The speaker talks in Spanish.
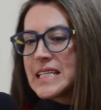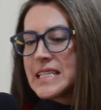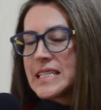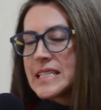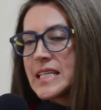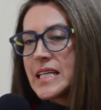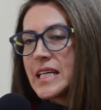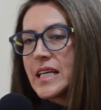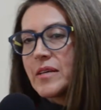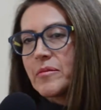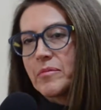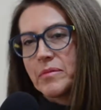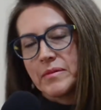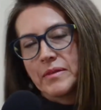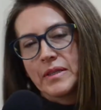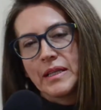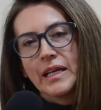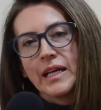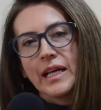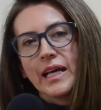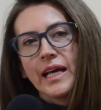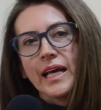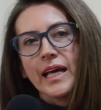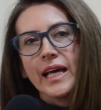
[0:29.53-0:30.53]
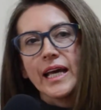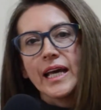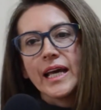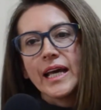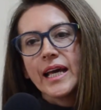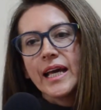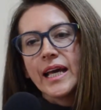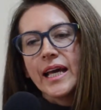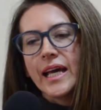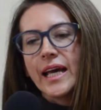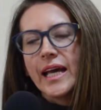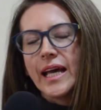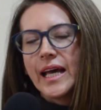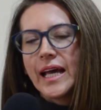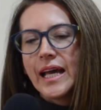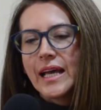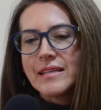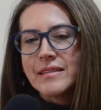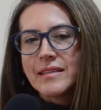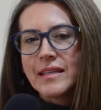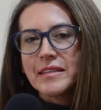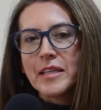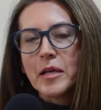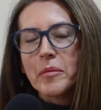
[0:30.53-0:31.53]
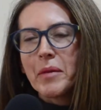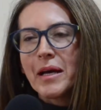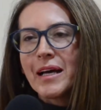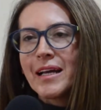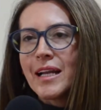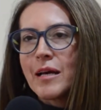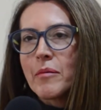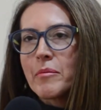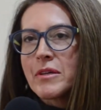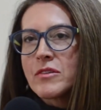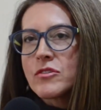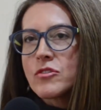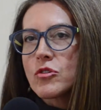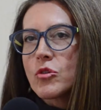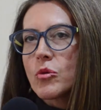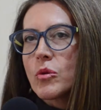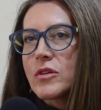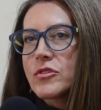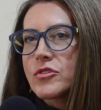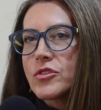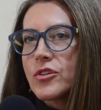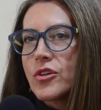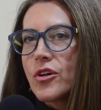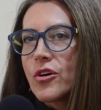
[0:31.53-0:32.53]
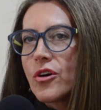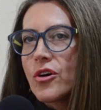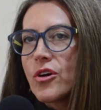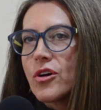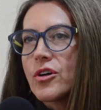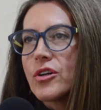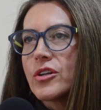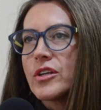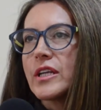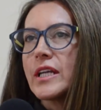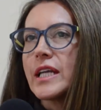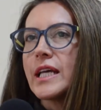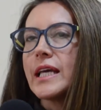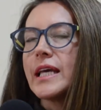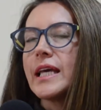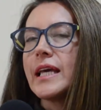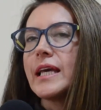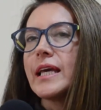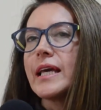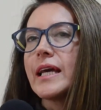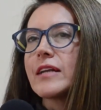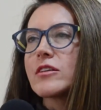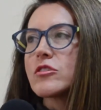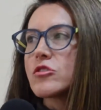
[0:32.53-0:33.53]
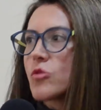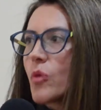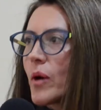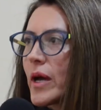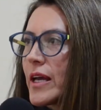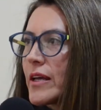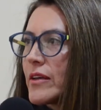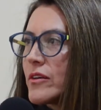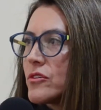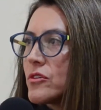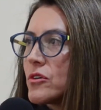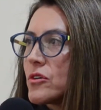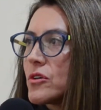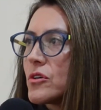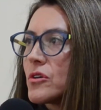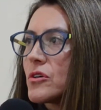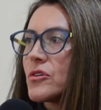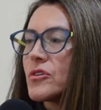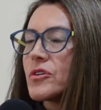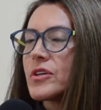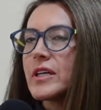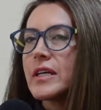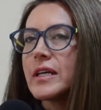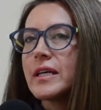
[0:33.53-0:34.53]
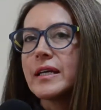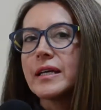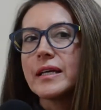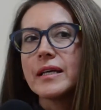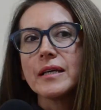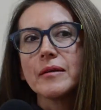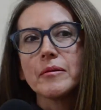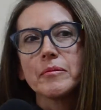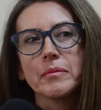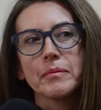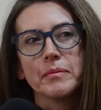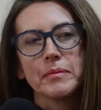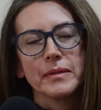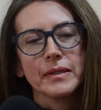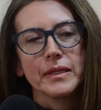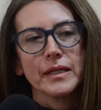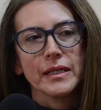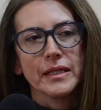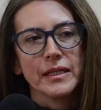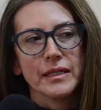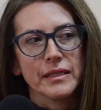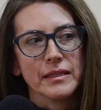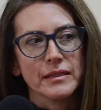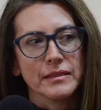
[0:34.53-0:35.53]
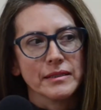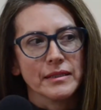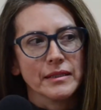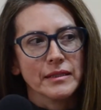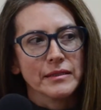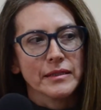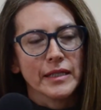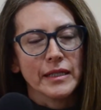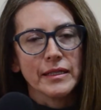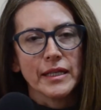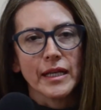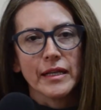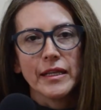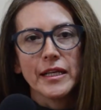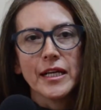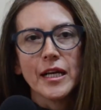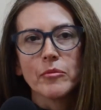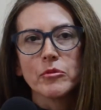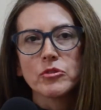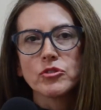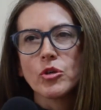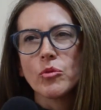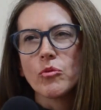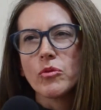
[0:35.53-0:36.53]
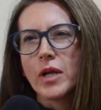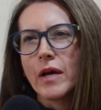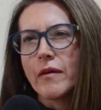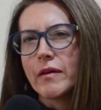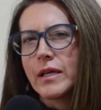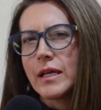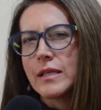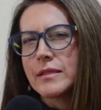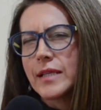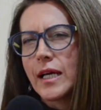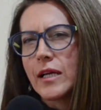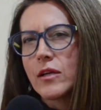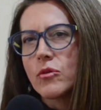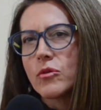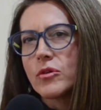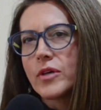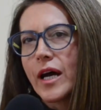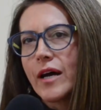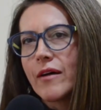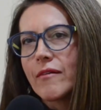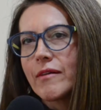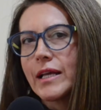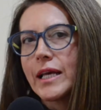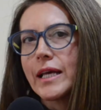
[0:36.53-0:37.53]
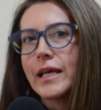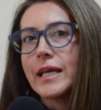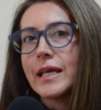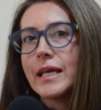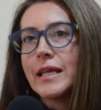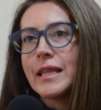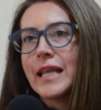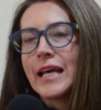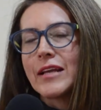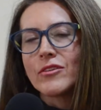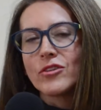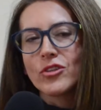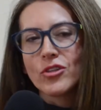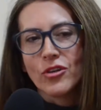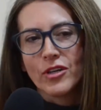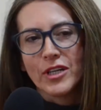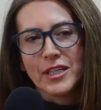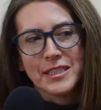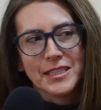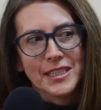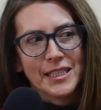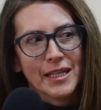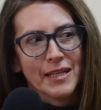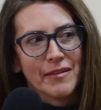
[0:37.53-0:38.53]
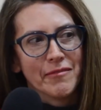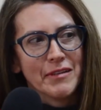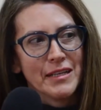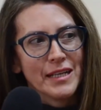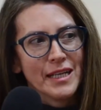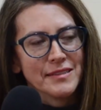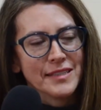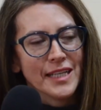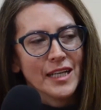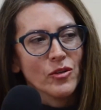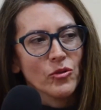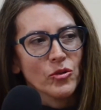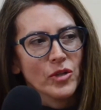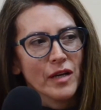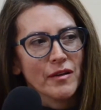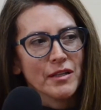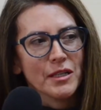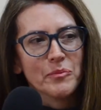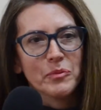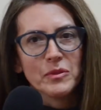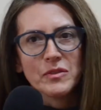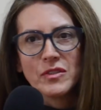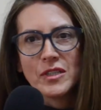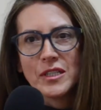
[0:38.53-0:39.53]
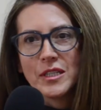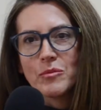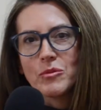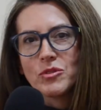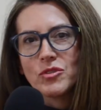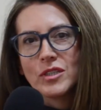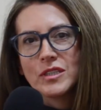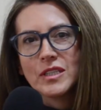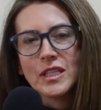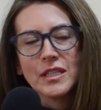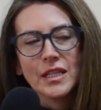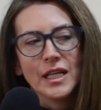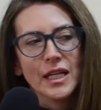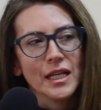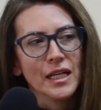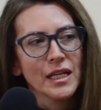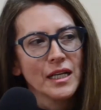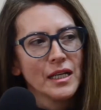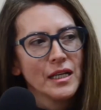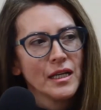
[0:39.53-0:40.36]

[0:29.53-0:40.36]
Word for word: Sí, eh, este tema de la menstruación y el sueño y eh, tener, digamos, como una vida saludable y dentro de esta vida saludable pues tenemos que tener